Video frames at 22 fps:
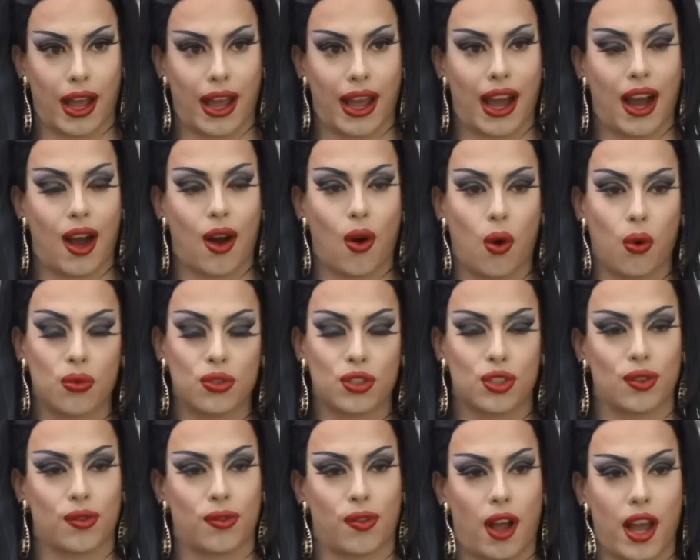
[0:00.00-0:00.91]
é
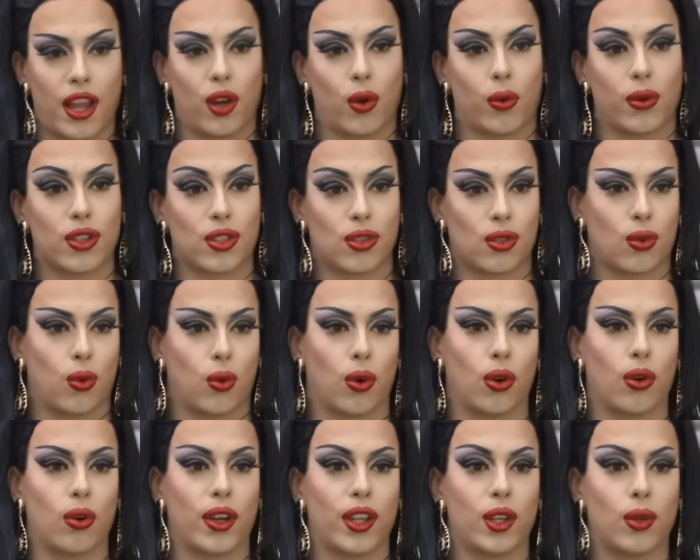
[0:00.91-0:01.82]
aonde vai o
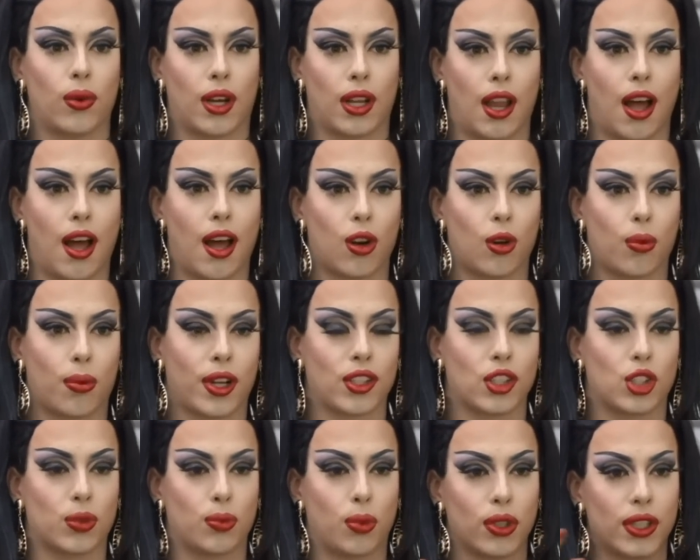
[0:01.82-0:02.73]
escuro e o claro, para a
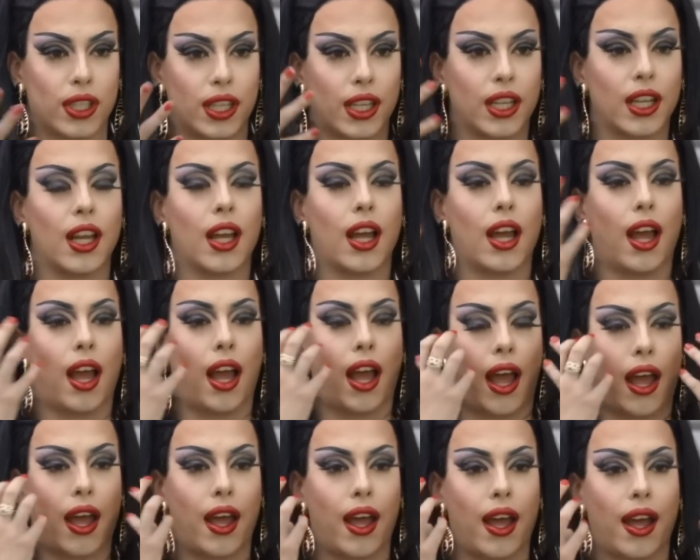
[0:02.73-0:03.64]
gente poder
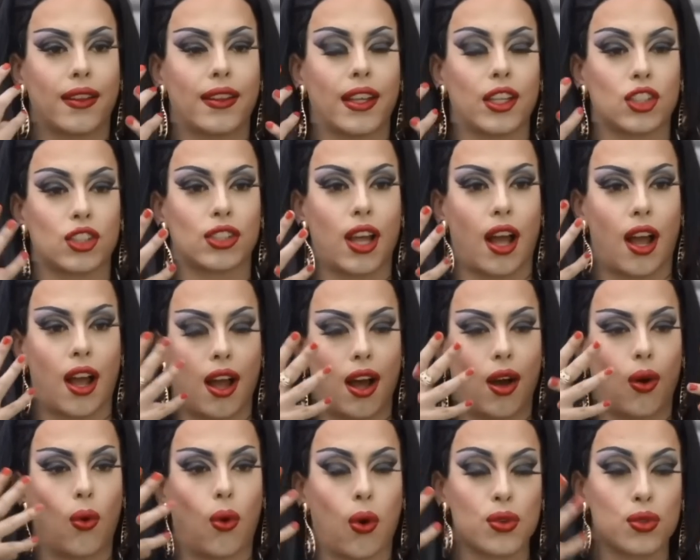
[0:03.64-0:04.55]
é,
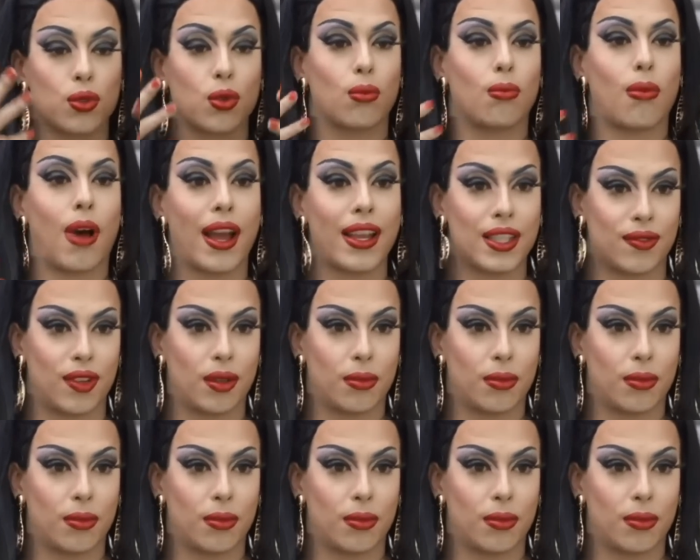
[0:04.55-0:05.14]
deixar o rosto mais